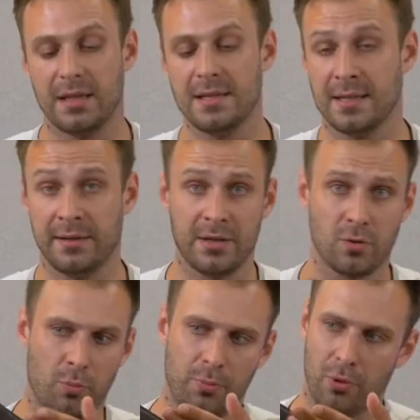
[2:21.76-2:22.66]
Если
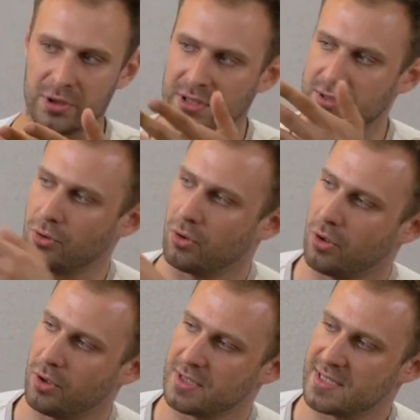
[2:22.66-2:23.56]
говорить о портах,
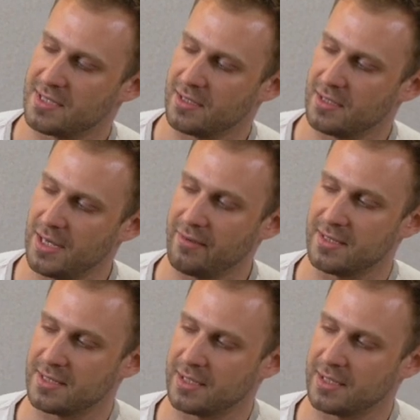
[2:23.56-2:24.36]
то с левой